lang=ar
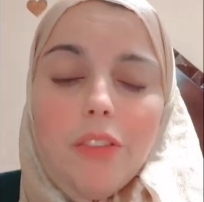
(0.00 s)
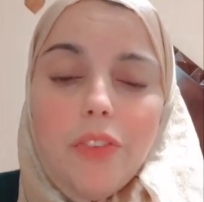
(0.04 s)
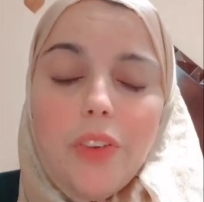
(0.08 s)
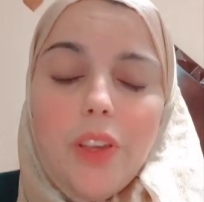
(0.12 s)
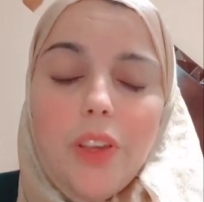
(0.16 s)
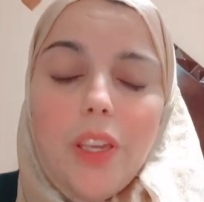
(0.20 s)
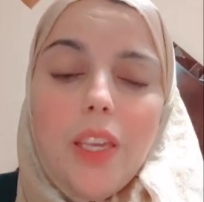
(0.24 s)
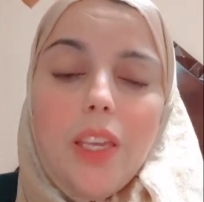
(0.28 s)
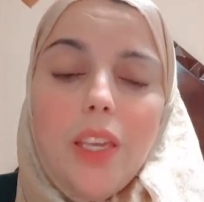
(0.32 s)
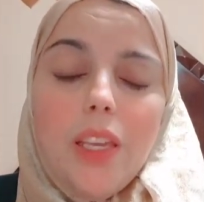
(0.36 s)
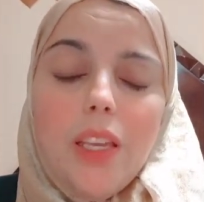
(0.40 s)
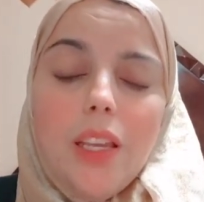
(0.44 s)

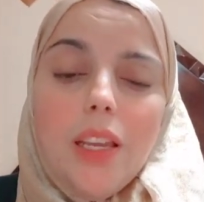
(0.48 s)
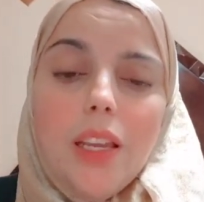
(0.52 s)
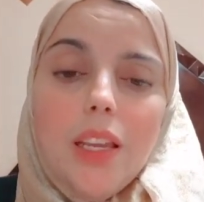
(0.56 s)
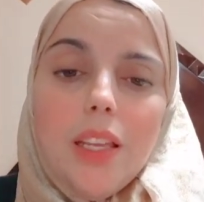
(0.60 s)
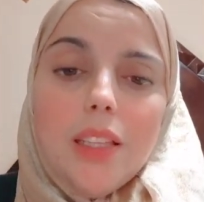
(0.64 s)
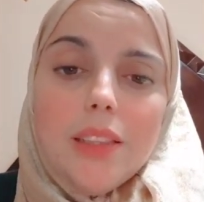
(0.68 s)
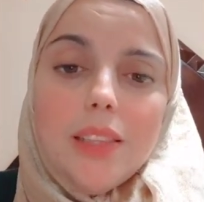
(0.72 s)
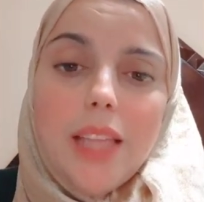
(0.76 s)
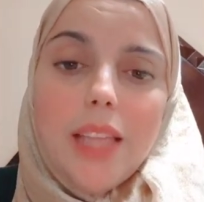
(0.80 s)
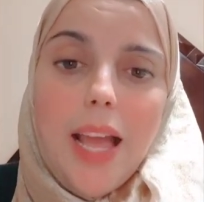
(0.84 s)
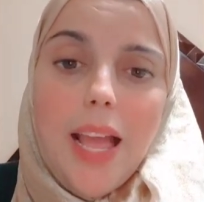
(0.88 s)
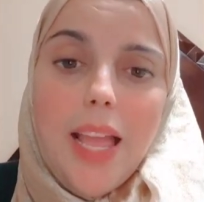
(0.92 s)
في
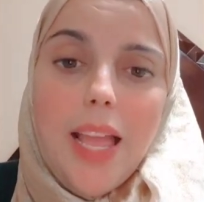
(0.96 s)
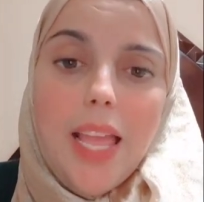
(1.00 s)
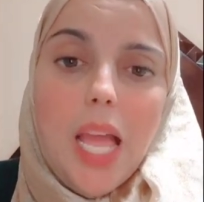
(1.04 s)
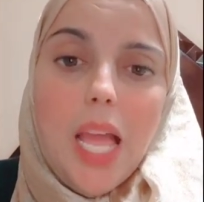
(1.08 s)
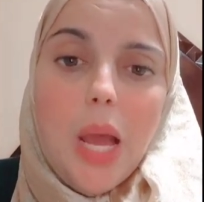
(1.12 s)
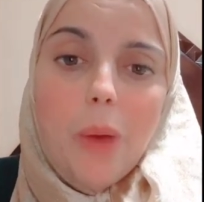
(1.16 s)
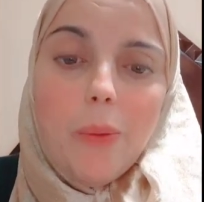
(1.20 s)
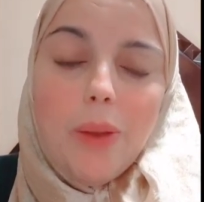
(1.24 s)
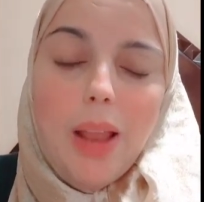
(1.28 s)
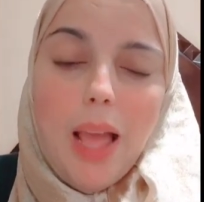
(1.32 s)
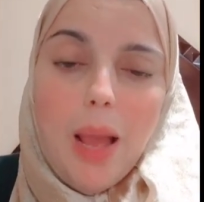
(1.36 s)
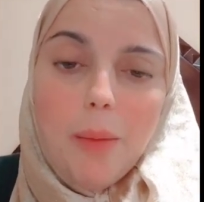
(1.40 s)
الدعايه
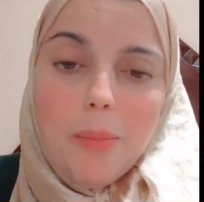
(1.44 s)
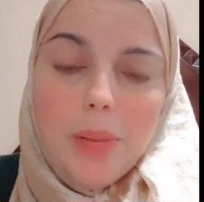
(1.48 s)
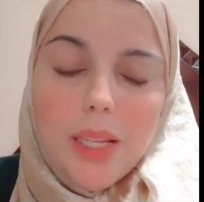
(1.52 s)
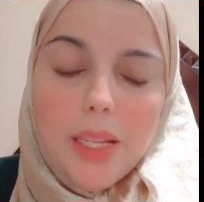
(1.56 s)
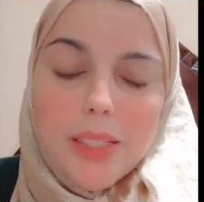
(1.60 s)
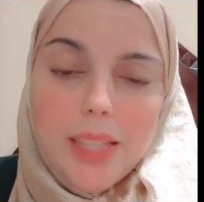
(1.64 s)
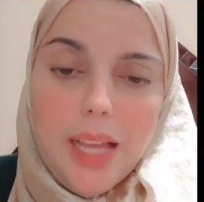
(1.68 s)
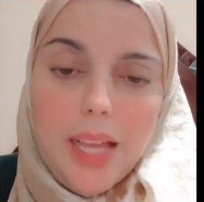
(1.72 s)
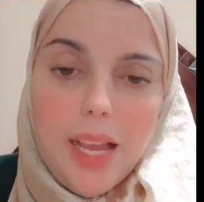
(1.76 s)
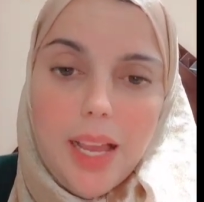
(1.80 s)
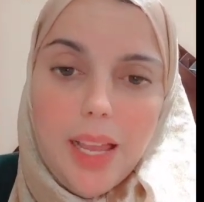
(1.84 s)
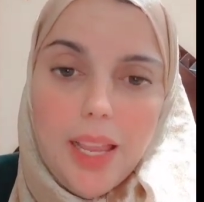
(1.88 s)
او الحمله
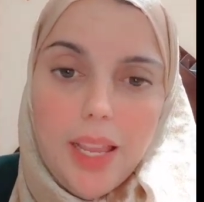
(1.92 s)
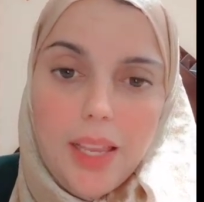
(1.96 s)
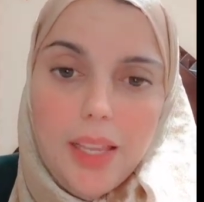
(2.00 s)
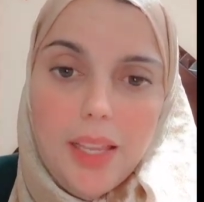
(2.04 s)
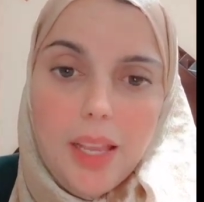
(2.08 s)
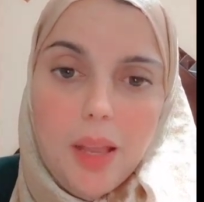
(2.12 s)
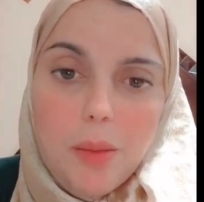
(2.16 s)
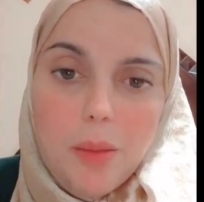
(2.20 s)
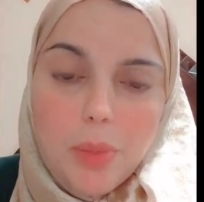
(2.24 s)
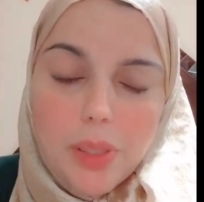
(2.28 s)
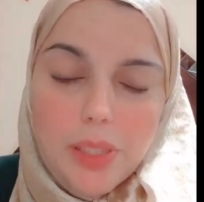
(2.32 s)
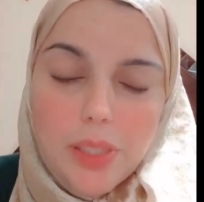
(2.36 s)

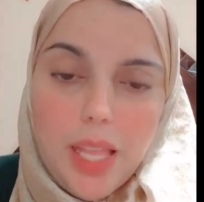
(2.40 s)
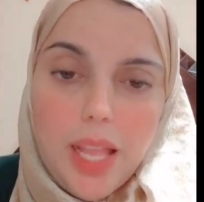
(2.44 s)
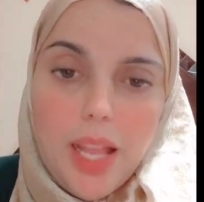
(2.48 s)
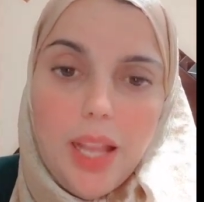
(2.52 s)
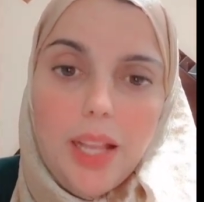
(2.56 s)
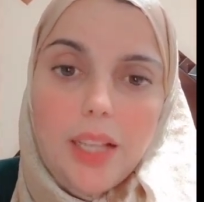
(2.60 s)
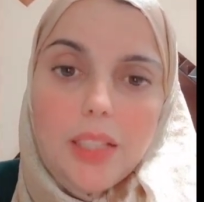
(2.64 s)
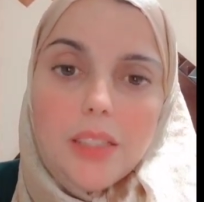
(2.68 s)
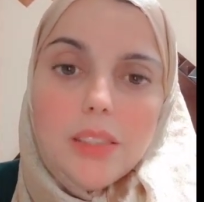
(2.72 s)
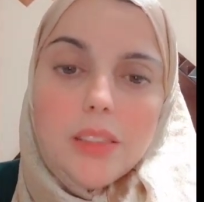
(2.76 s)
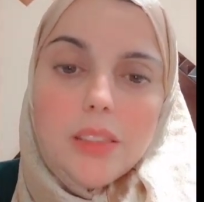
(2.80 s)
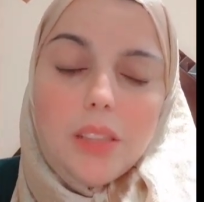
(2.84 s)
الدعائيه
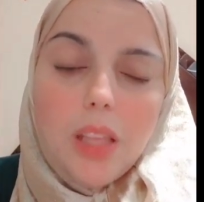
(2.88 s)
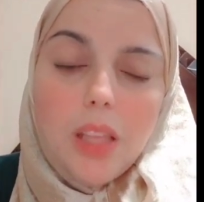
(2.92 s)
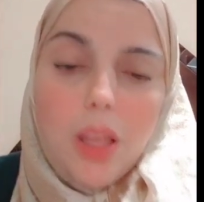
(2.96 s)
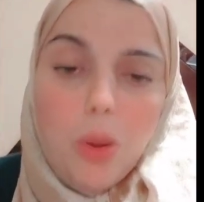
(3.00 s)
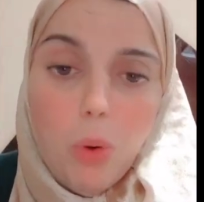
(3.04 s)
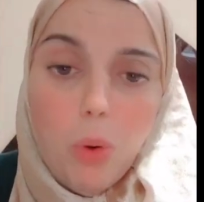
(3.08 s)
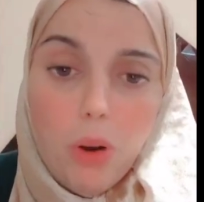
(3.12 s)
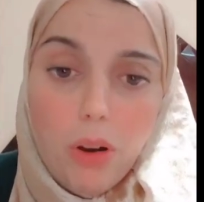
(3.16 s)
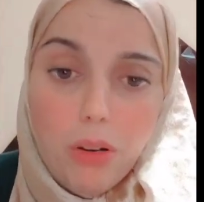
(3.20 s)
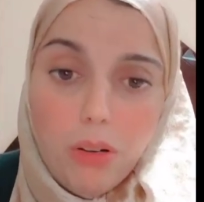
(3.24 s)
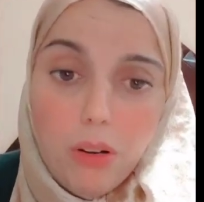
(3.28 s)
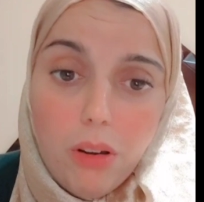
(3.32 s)
بتاعه
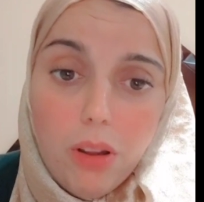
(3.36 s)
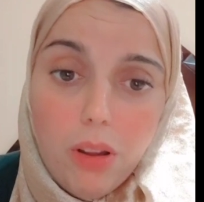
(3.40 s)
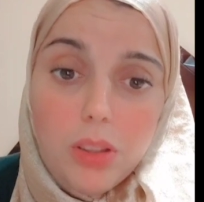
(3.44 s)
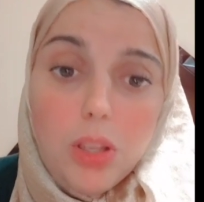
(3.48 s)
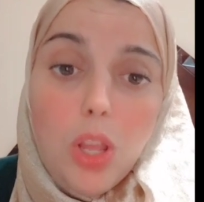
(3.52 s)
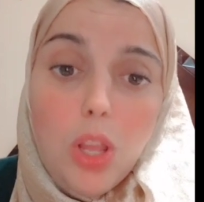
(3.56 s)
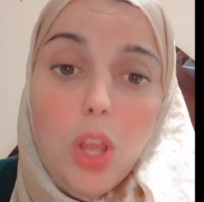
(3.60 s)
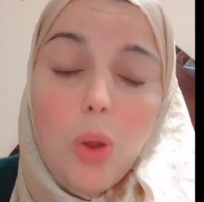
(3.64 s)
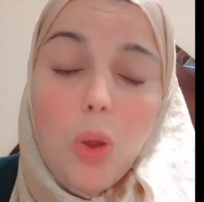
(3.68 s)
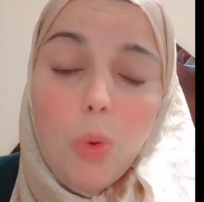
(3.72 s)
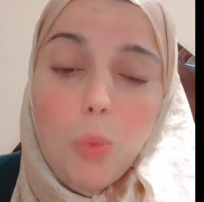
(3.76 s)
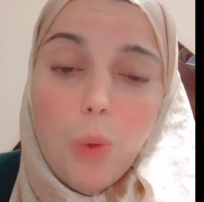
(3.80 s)
وهران